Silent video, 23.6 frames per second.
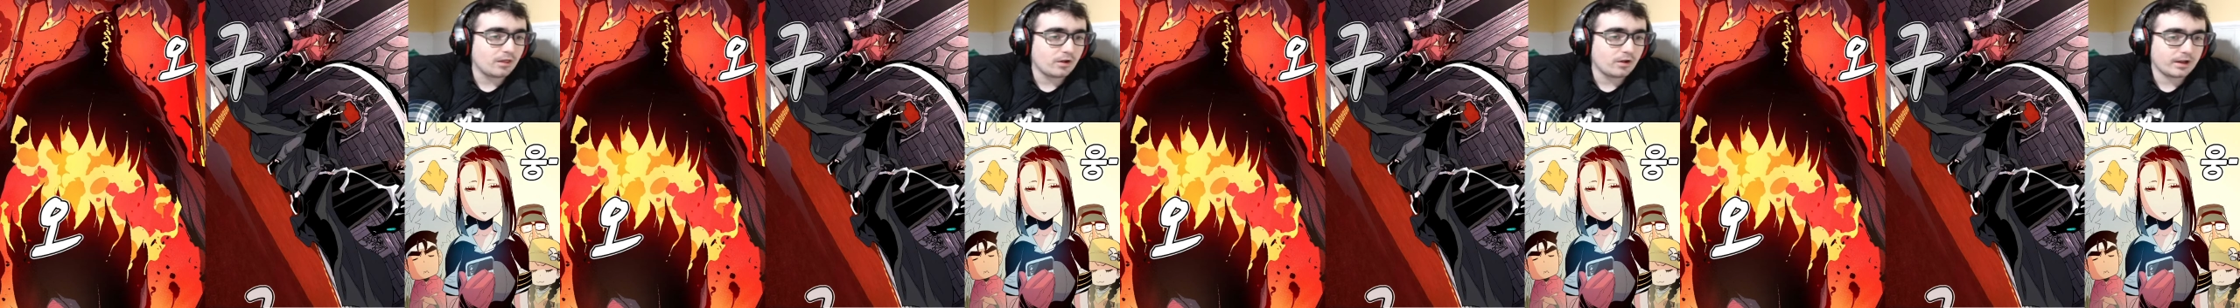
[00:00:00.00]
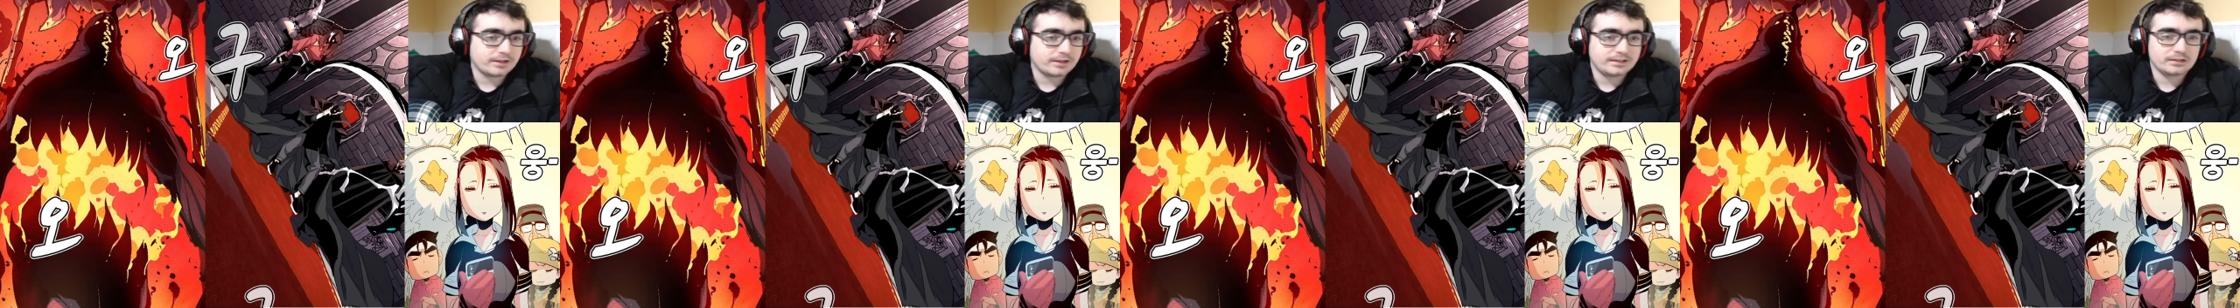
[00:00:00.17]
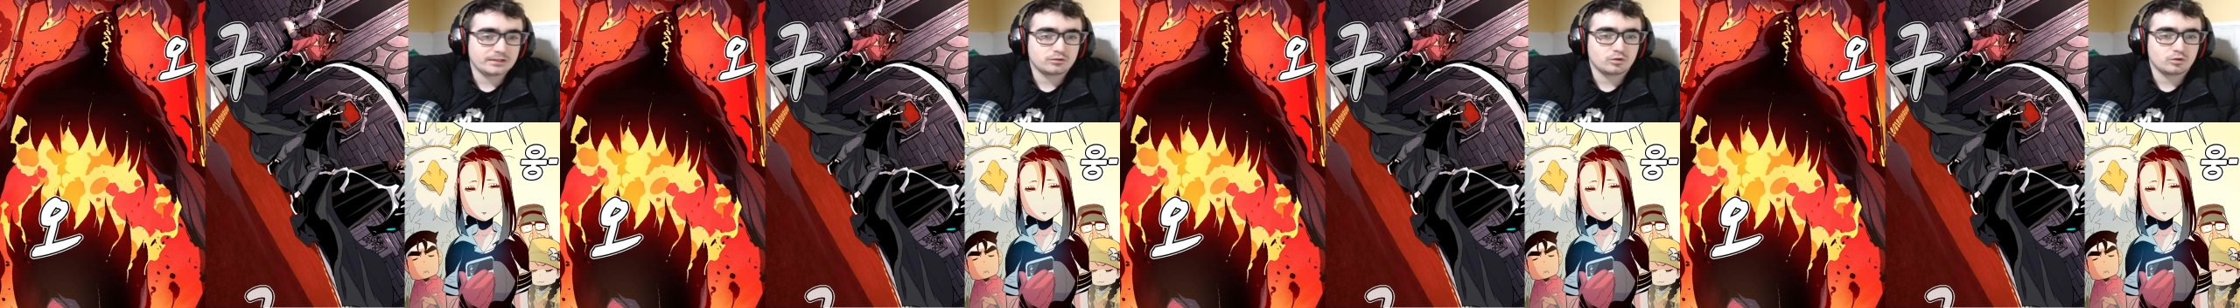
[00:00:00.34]
ahora
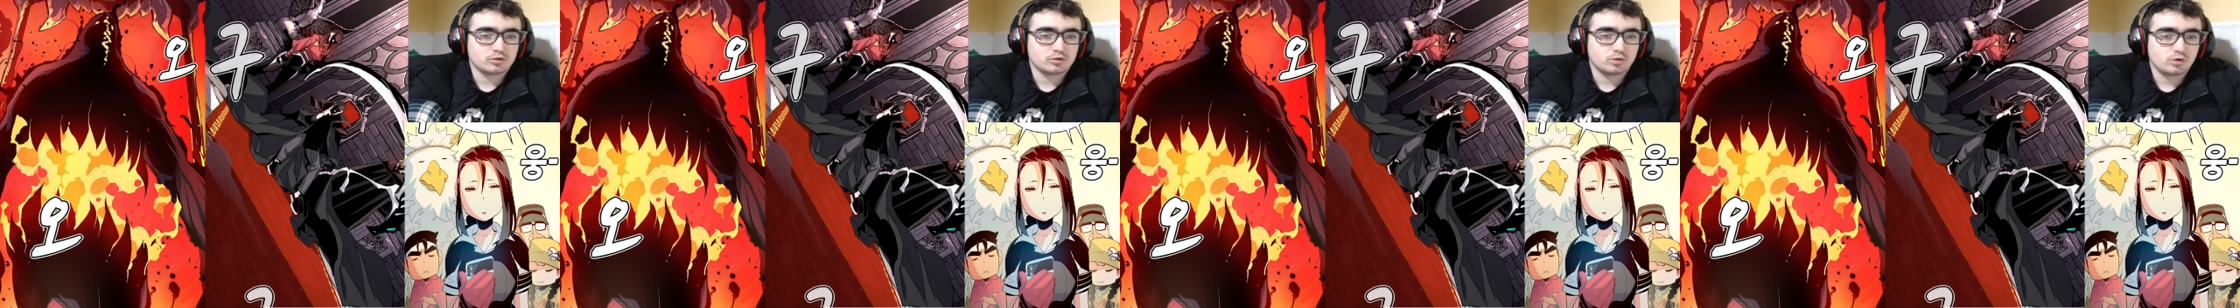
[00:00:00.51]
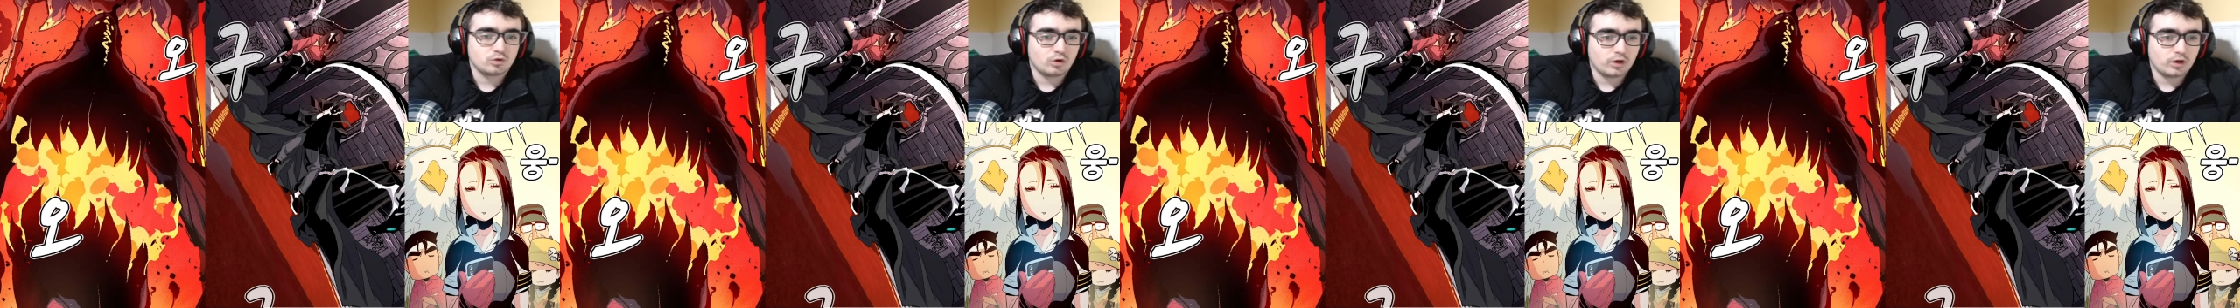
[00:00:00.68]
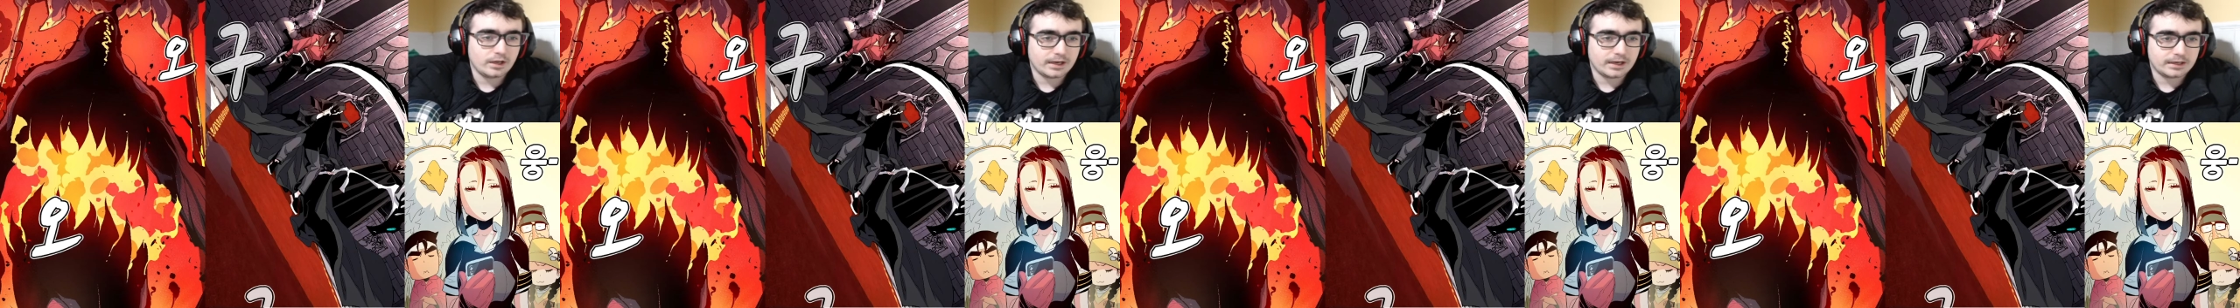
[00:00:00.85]
que tiene todos sus
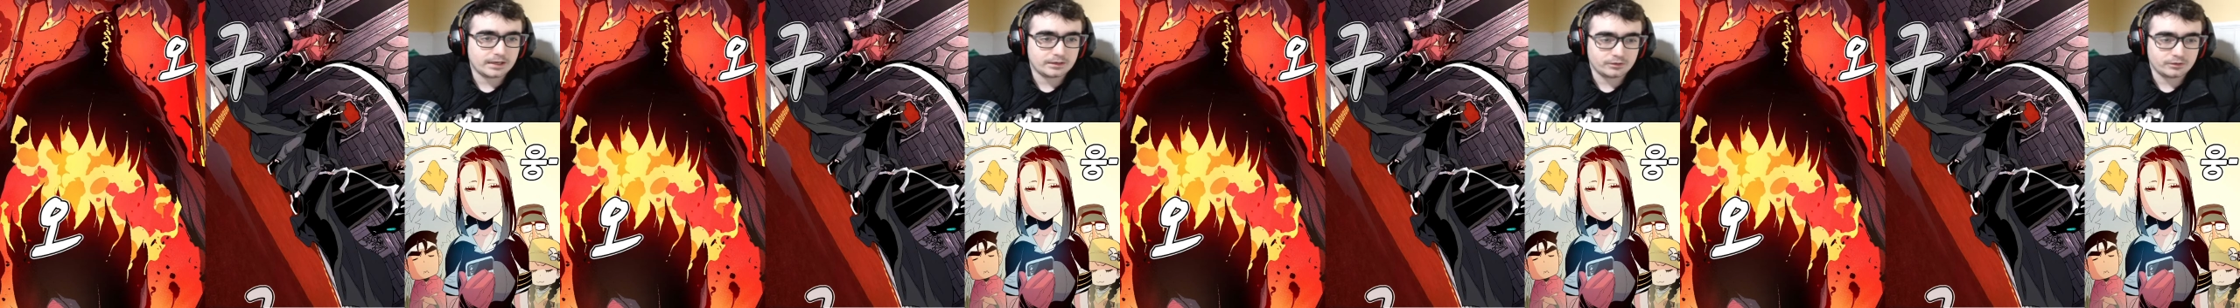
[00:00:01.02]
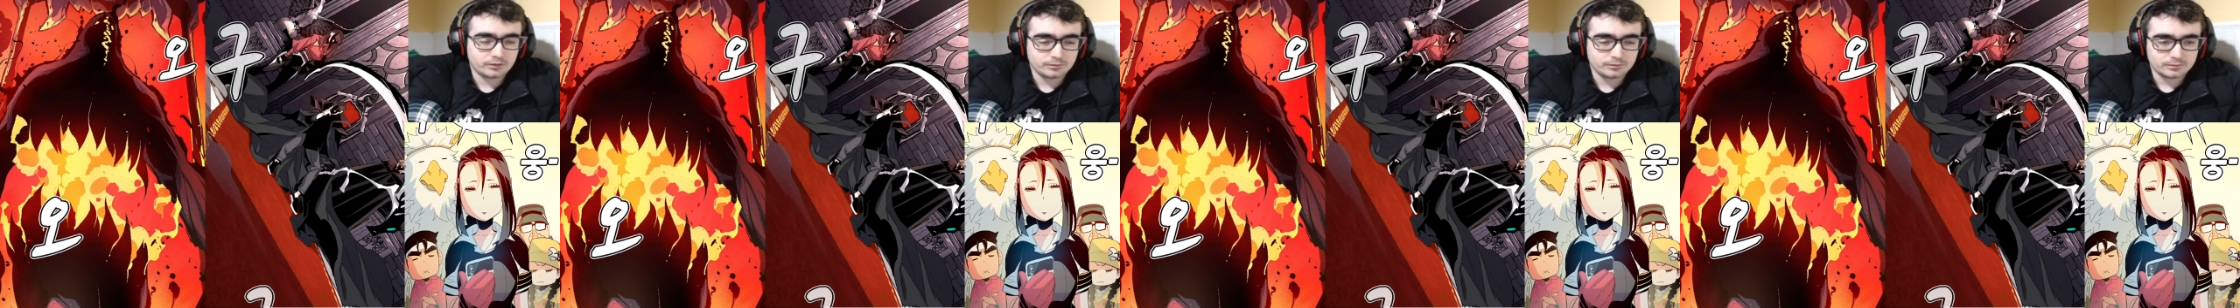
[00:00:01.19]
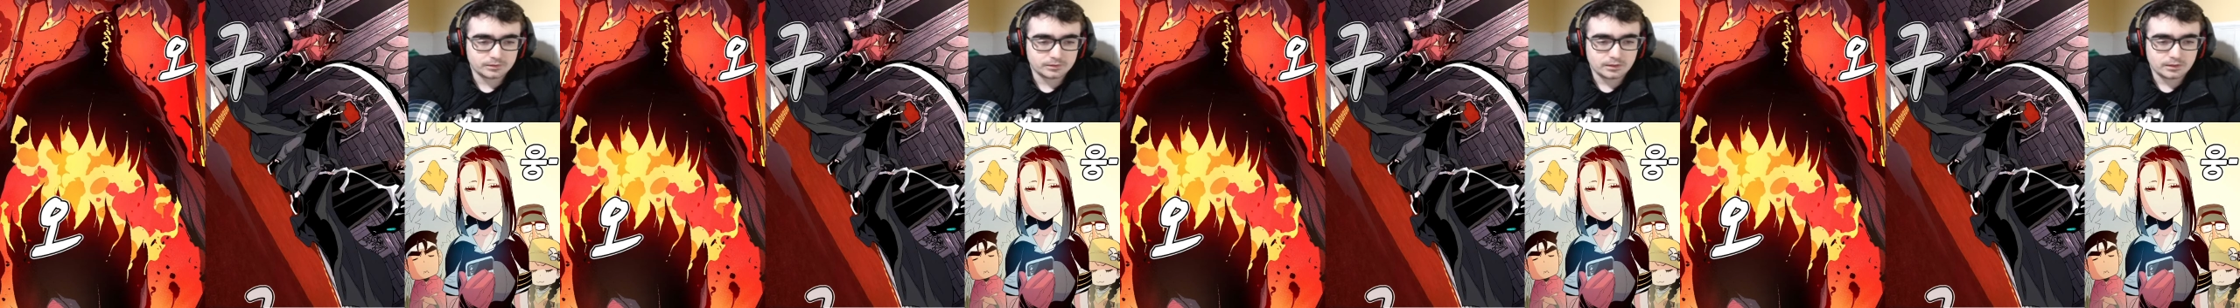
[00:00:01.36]
colegas,
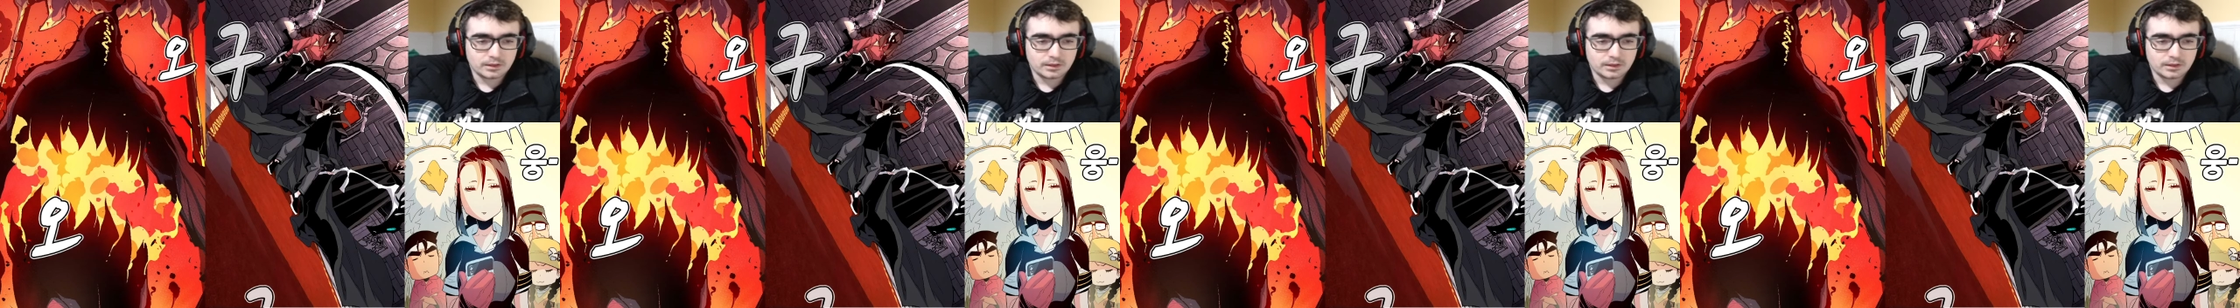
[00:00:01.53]
¿no?